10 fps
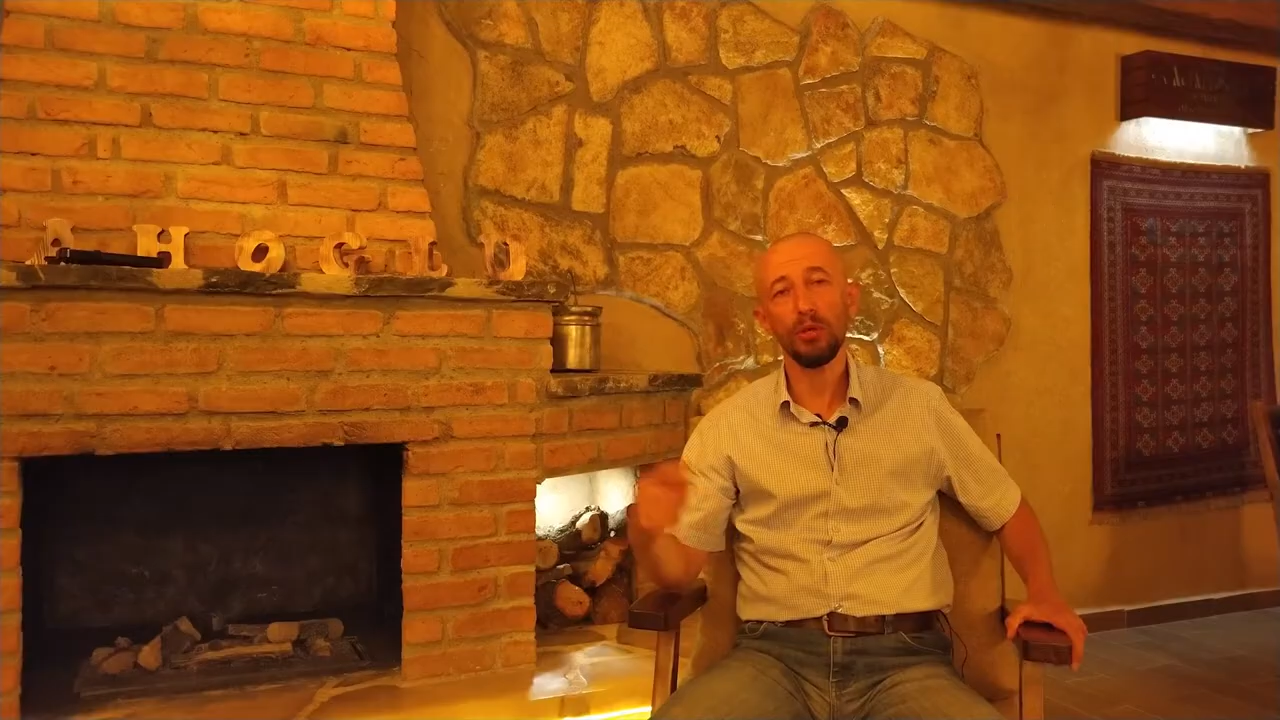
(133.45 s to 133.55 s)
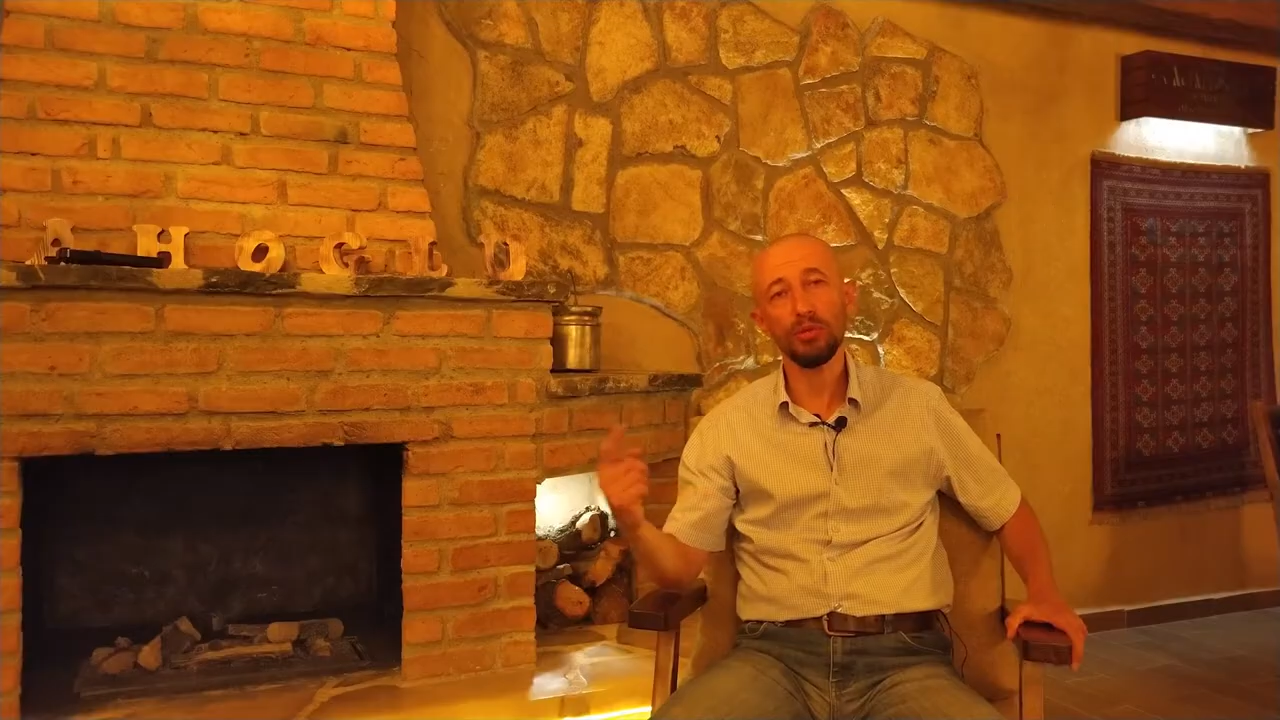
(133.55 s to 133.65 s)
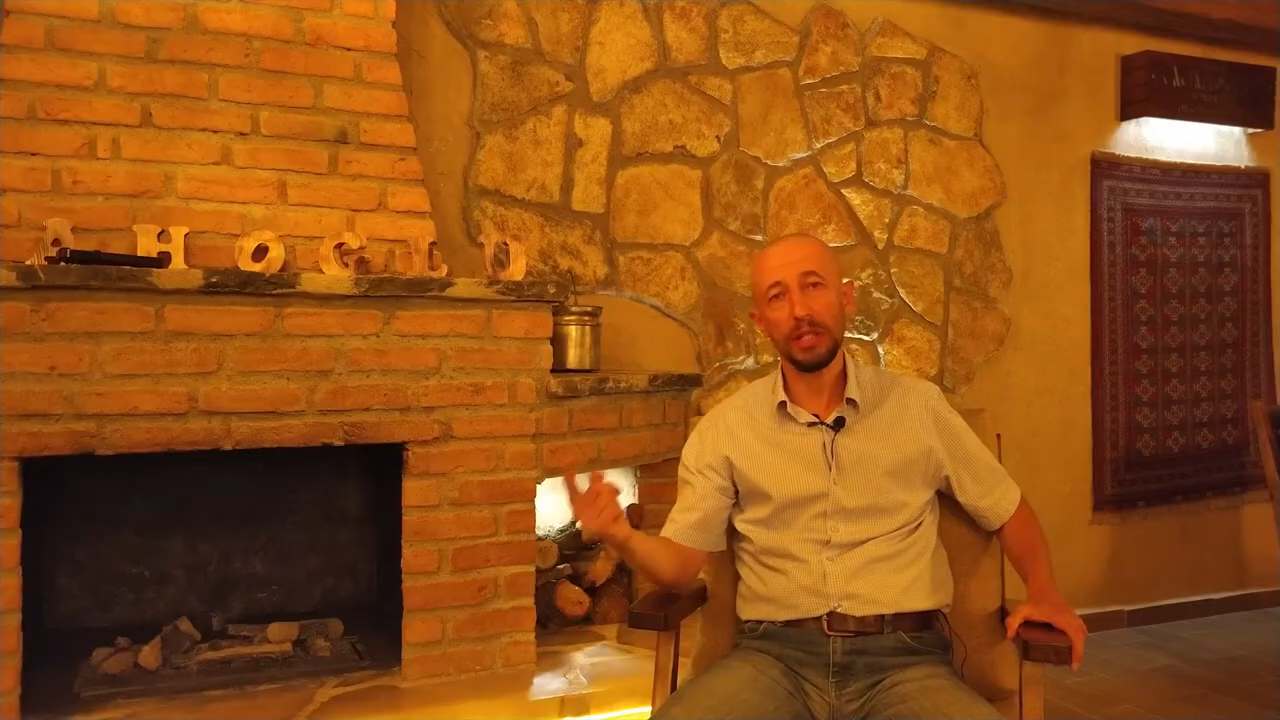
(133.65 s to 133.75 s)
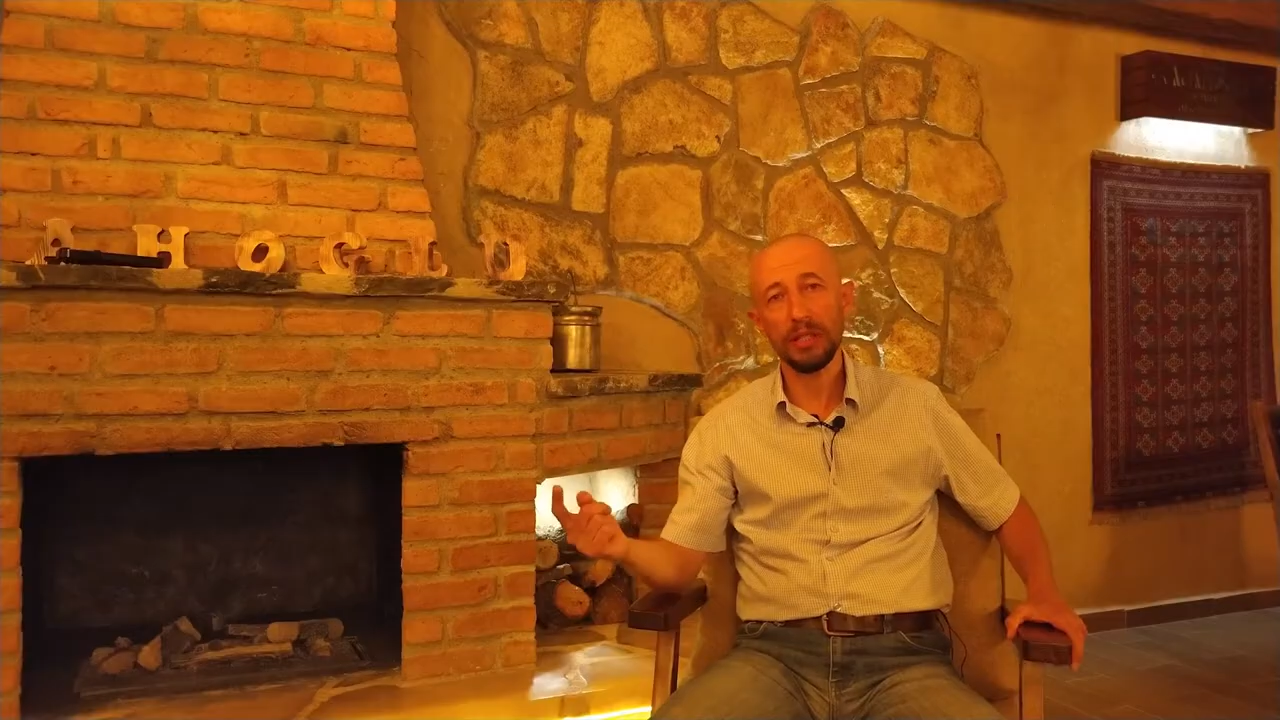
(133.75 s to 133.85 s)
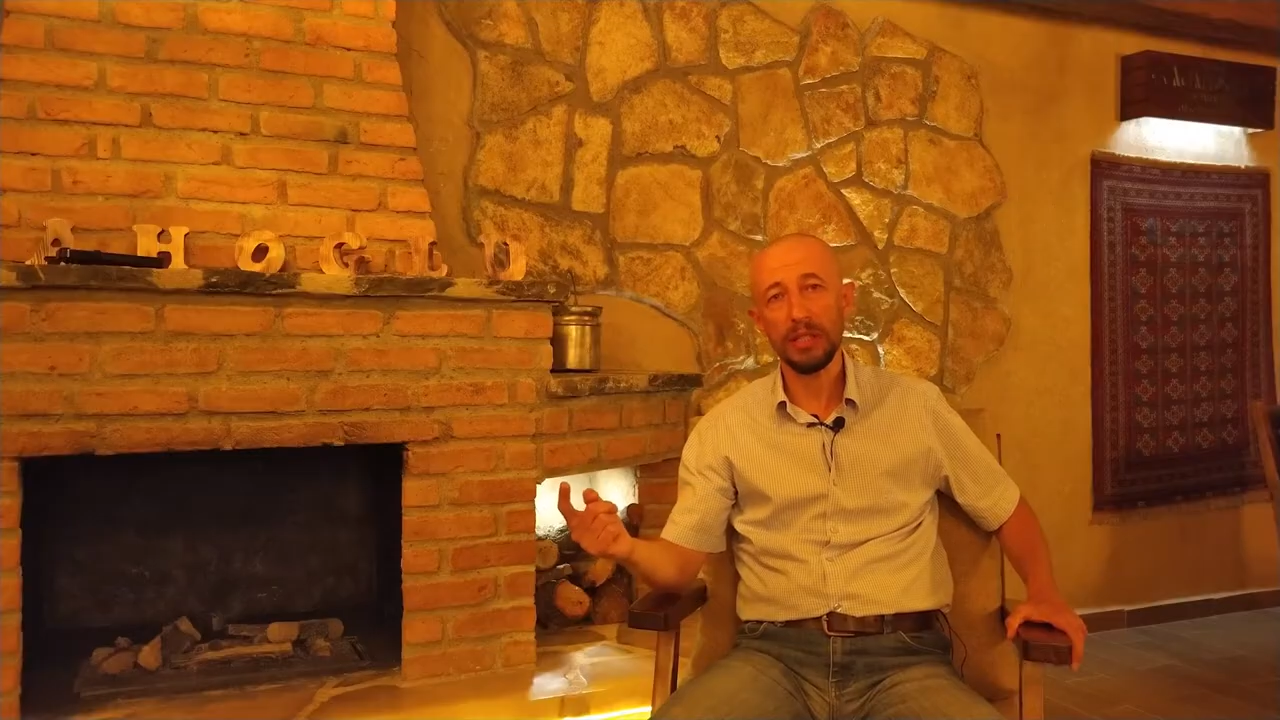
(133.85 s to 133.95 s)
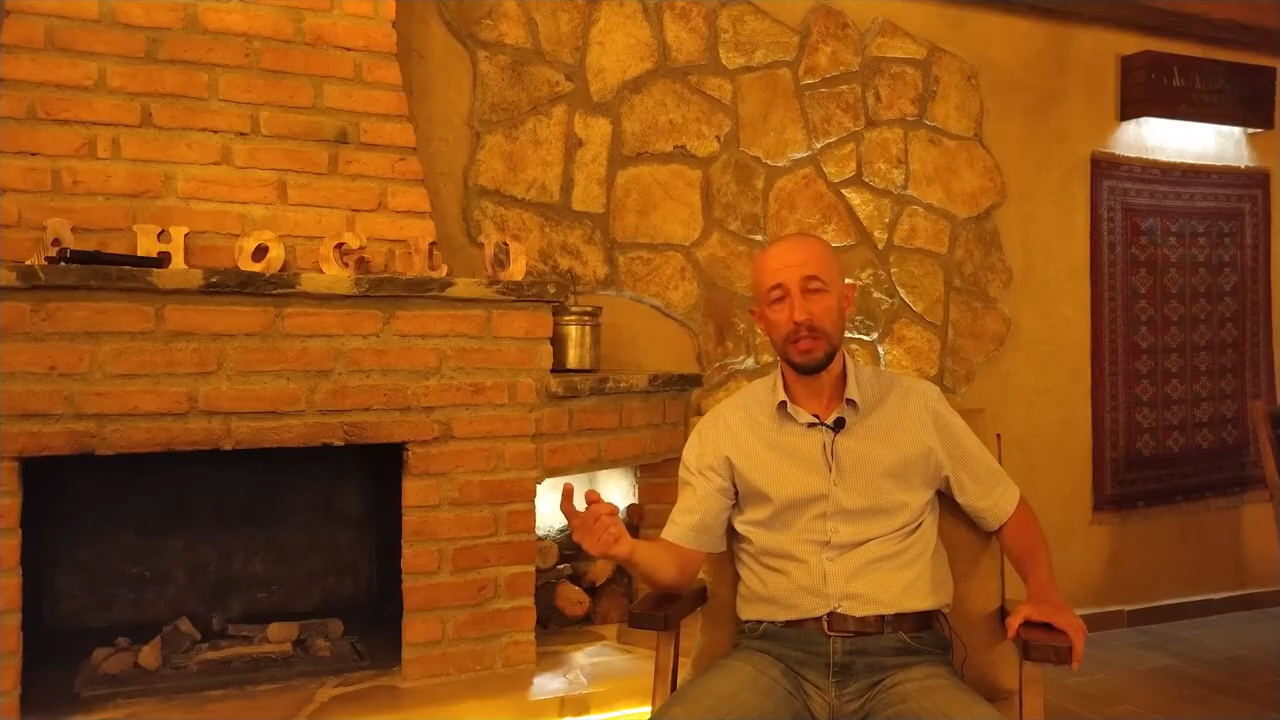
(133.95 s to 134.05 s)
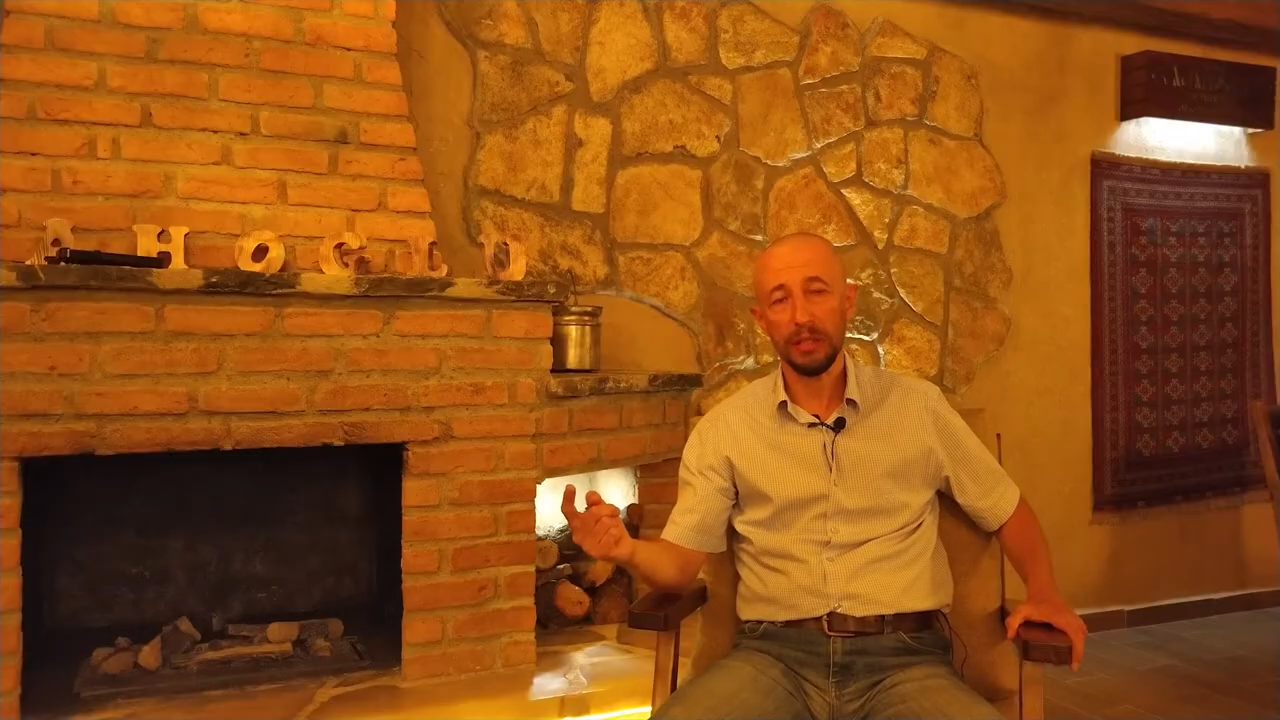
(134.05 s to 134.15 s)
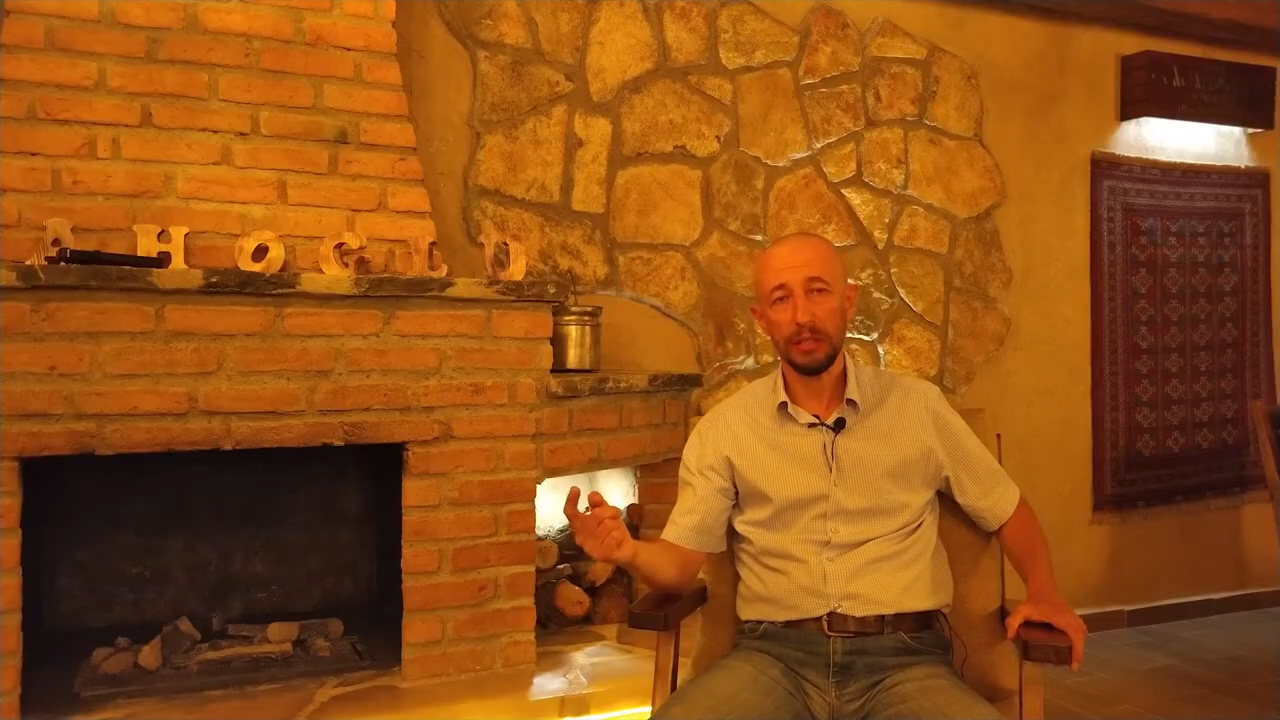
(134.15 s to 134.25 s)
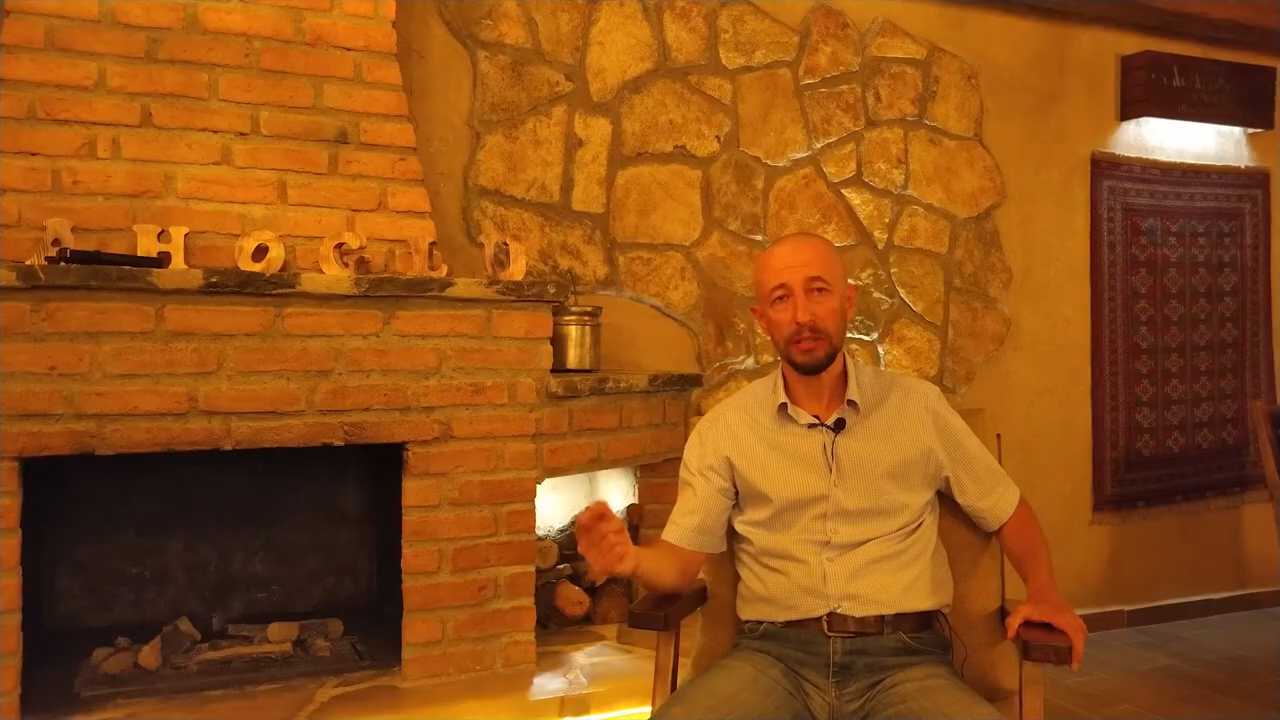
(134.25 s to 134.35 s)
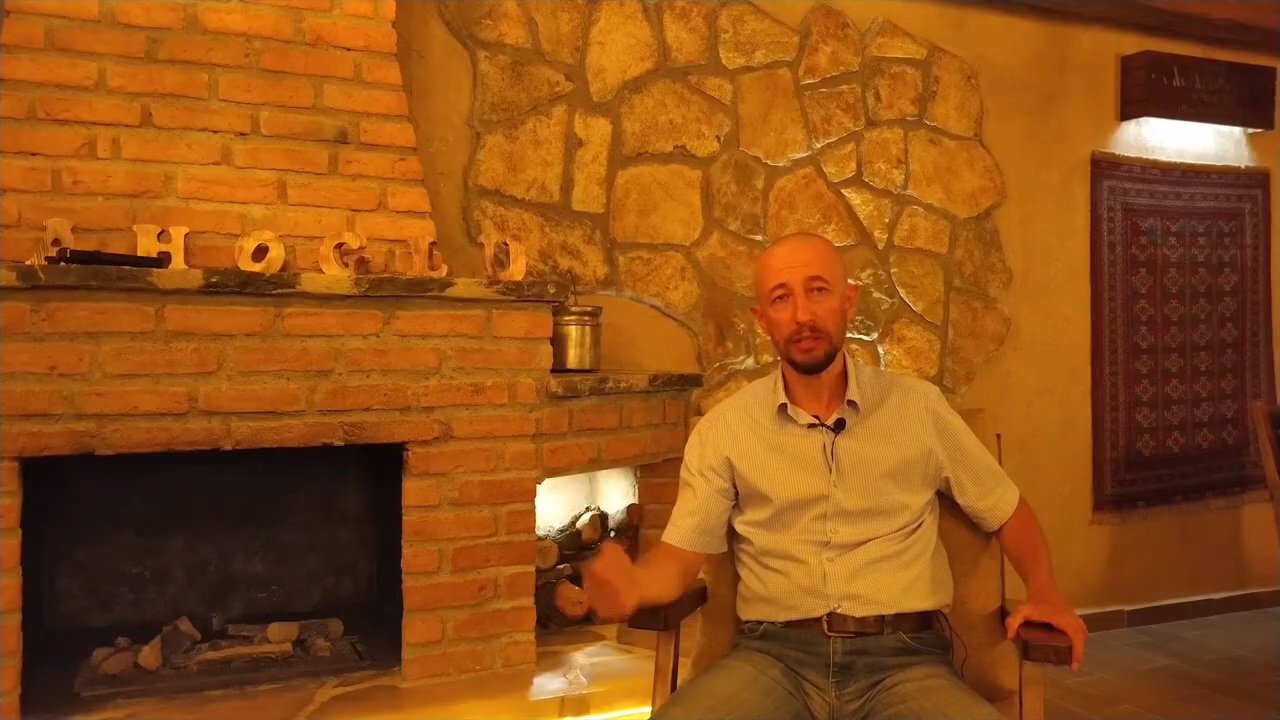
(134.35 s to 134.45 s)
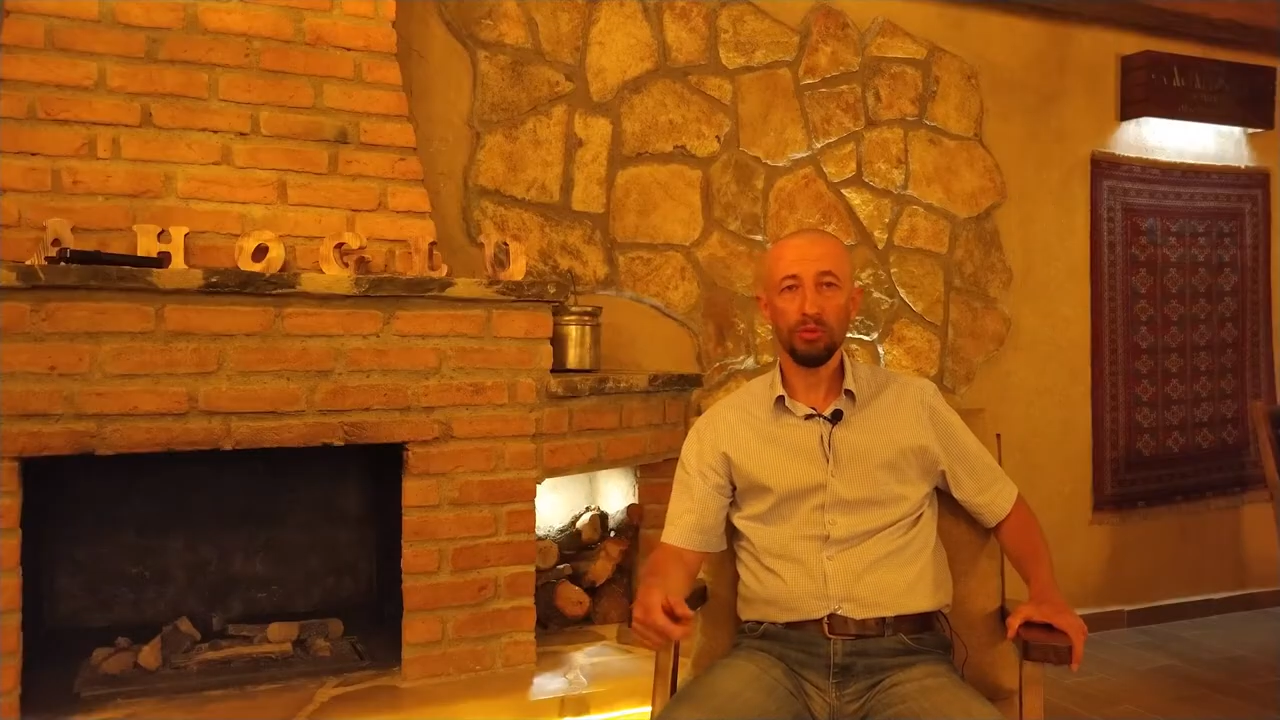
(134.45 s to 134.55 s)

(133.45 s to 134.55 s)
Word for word: yükseldiği yıllar.